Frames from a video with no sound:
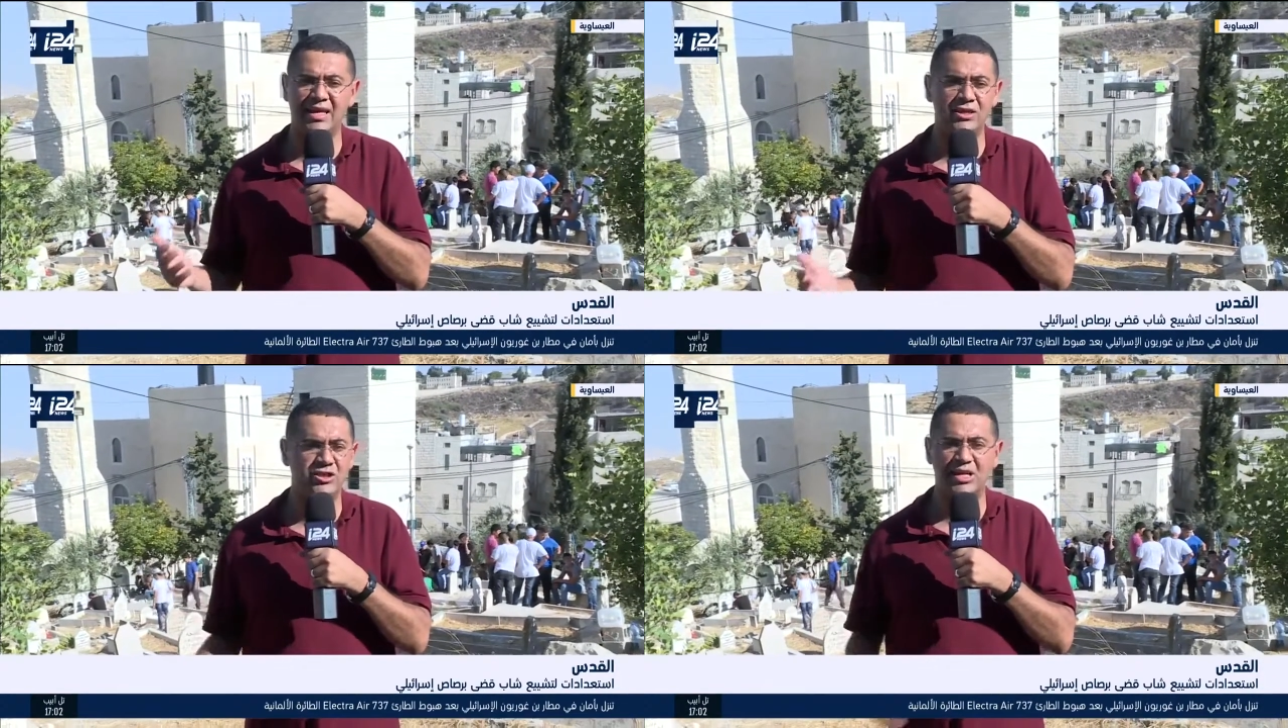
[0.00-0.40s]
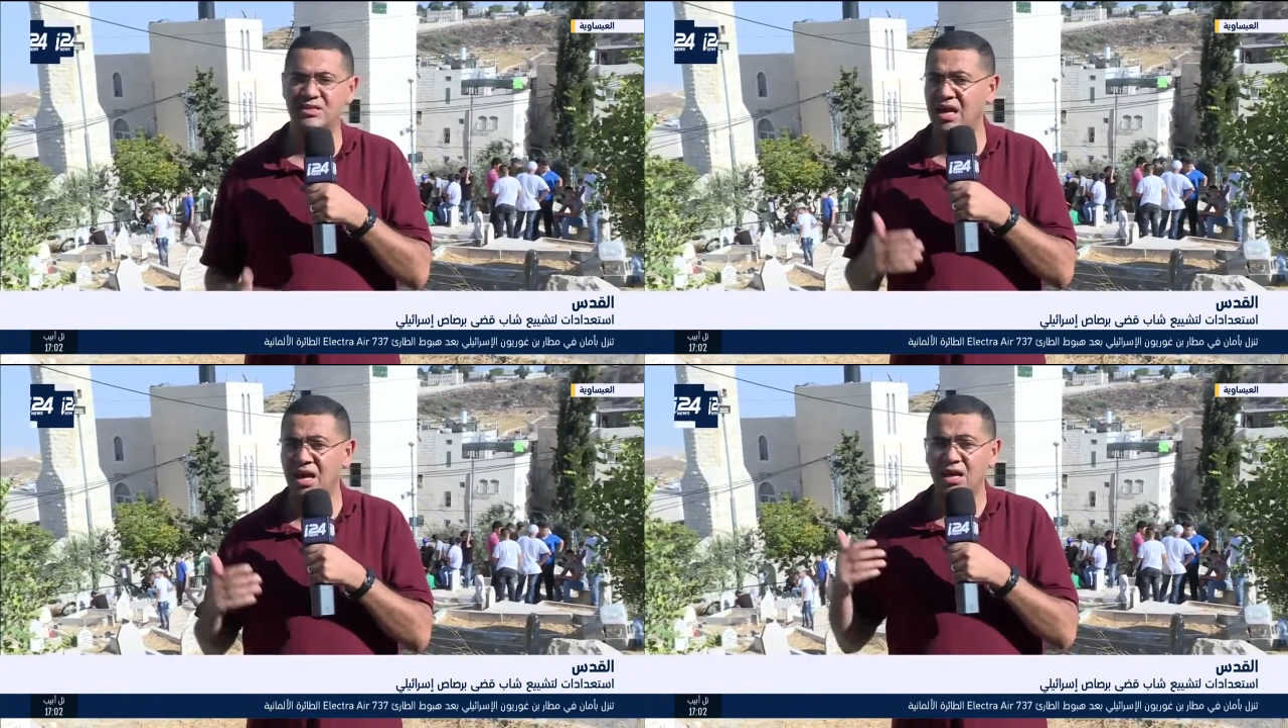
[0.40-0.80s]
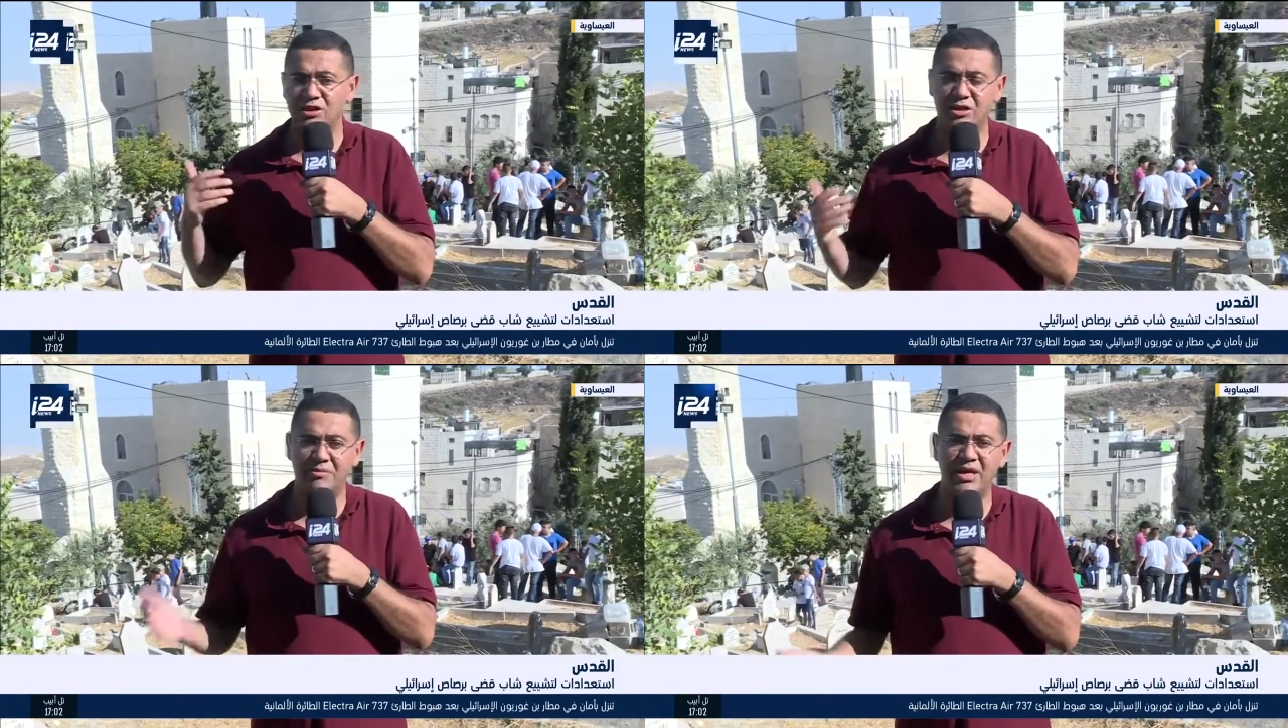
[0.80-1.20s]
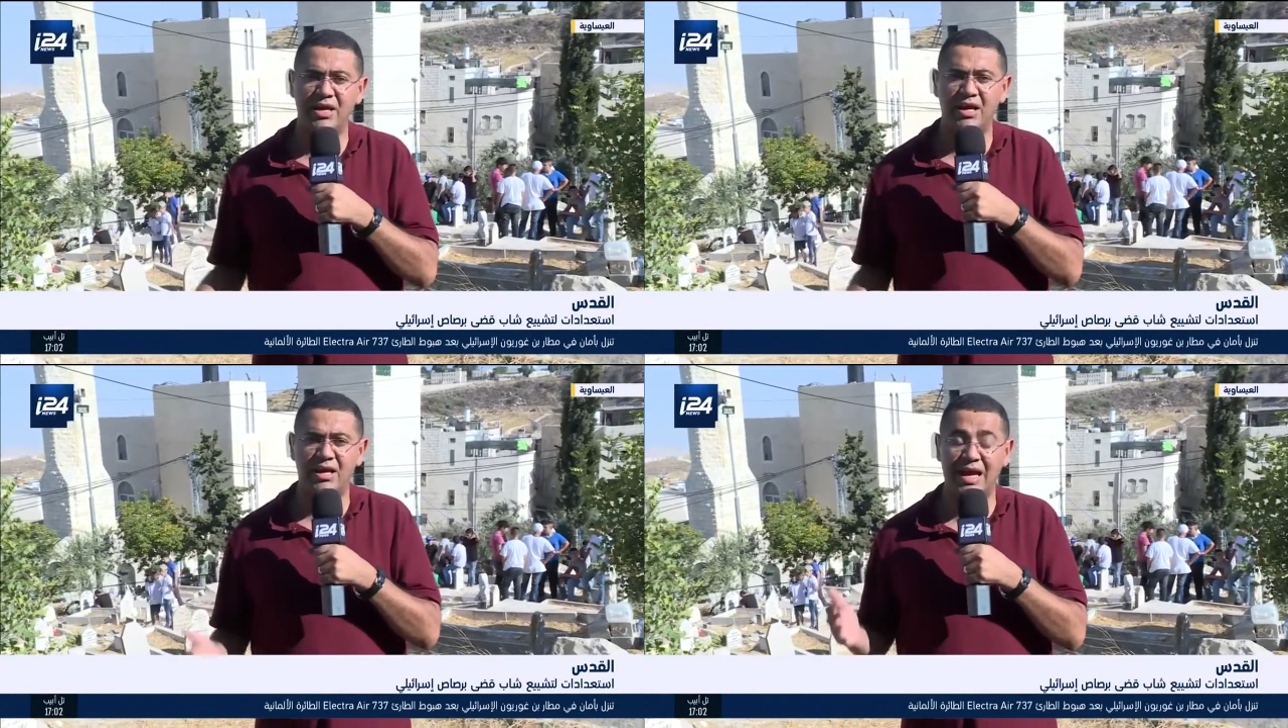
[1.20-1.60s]
لجنازة
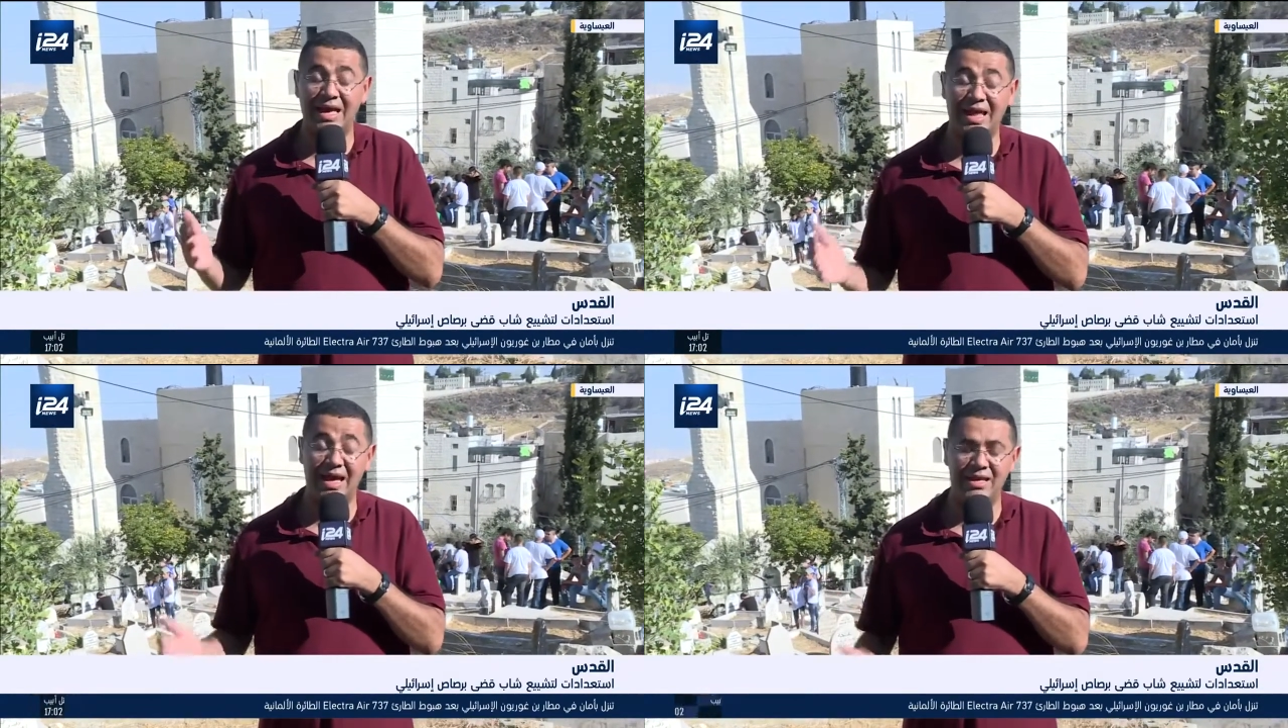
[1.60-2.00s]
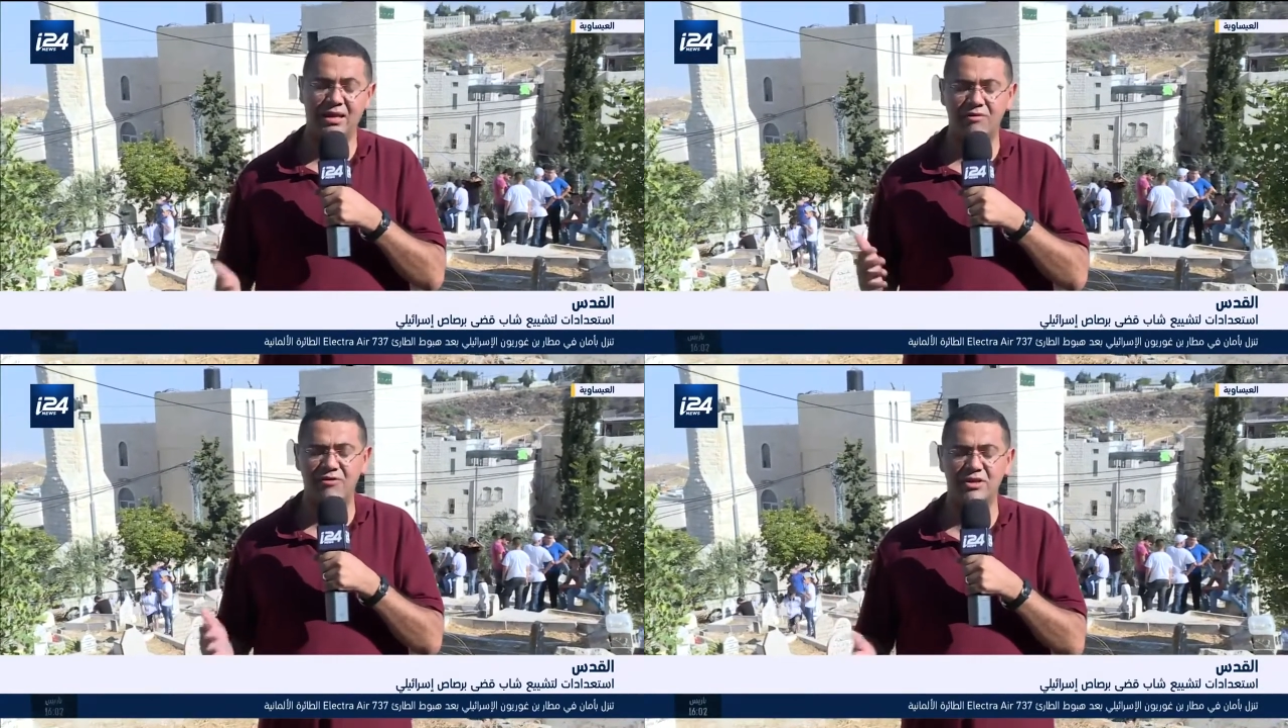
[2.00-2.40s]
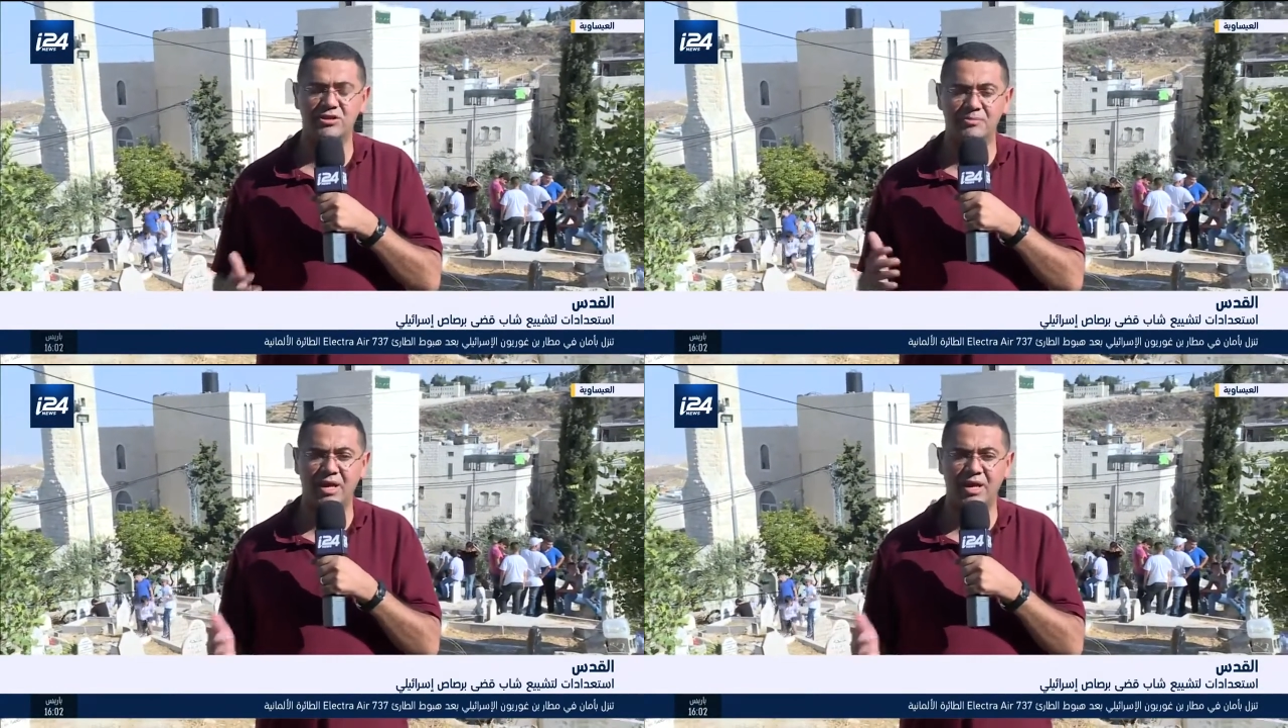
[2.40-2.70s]
جميع العائلة رفضت